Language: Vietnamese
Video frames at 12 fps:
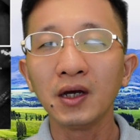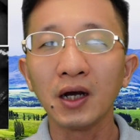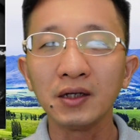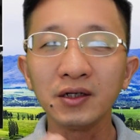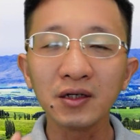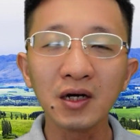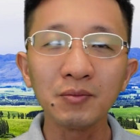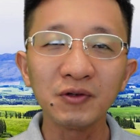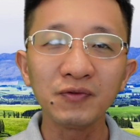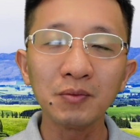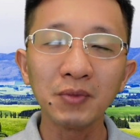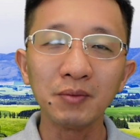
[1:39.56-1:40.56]
À, những người
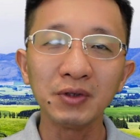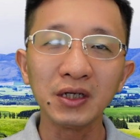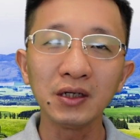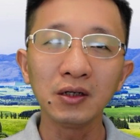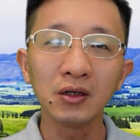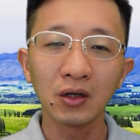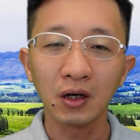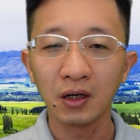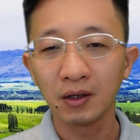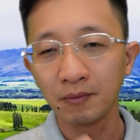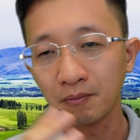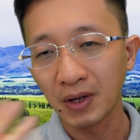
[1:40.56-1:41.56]
bị viêm bờ mí
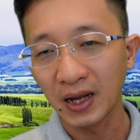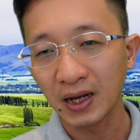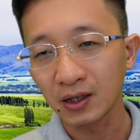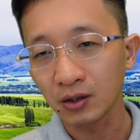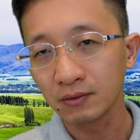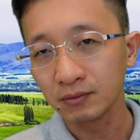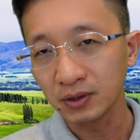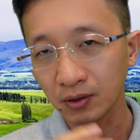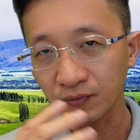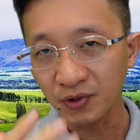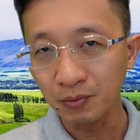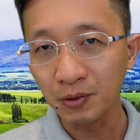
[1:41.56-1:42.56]
à, mà
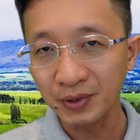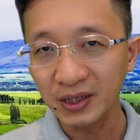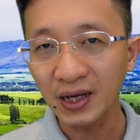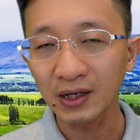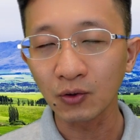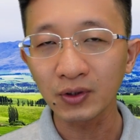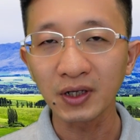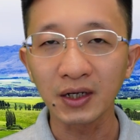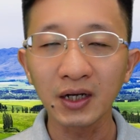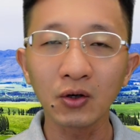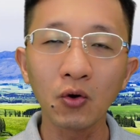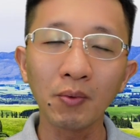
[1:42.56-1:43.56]
viêm bờ mí này nó có thể
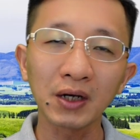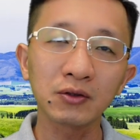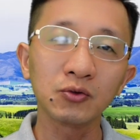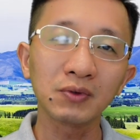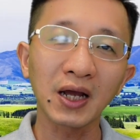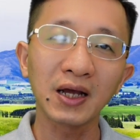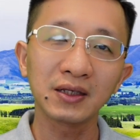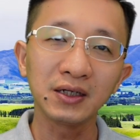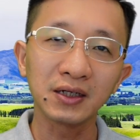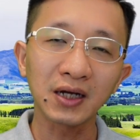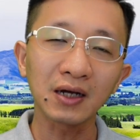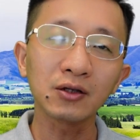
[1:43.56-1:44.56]
gây khô mắt của chúng ta
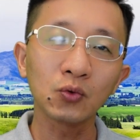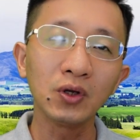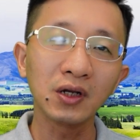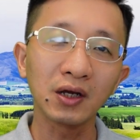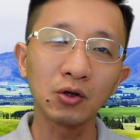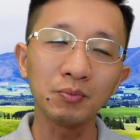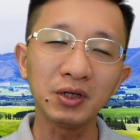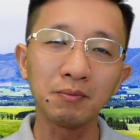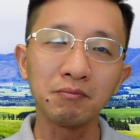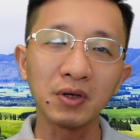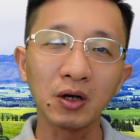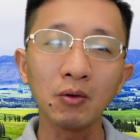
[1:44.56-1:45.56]
thì các cái tuyến này nó bị
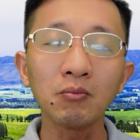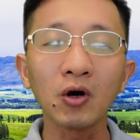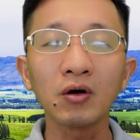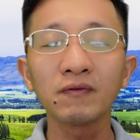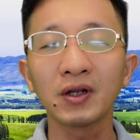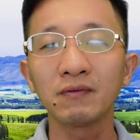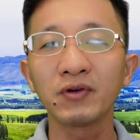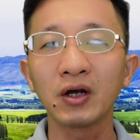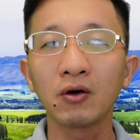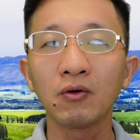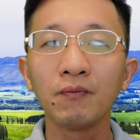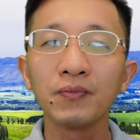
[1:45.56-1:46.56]
méo mó vặn
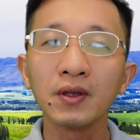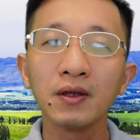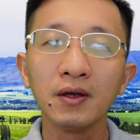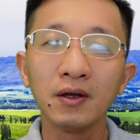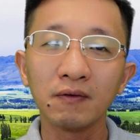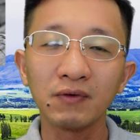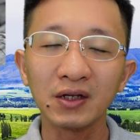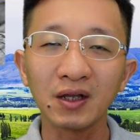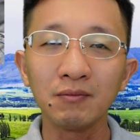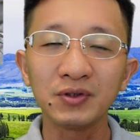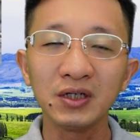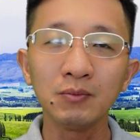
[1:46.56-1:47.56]
vẹo và
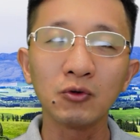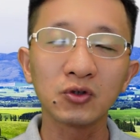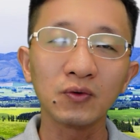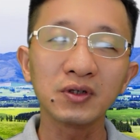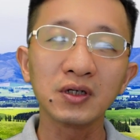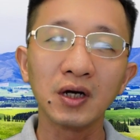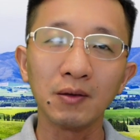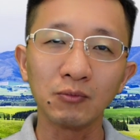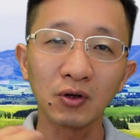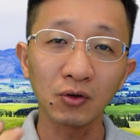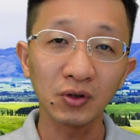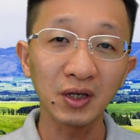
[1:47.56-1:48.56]
thậm chí một số trường hợp
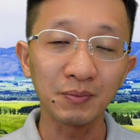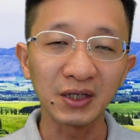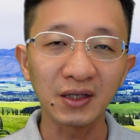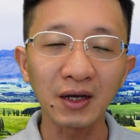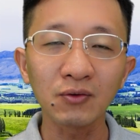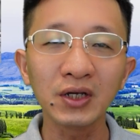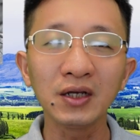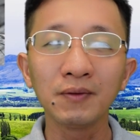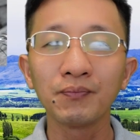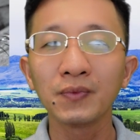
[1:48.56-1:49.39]
nó có thể bị teo đi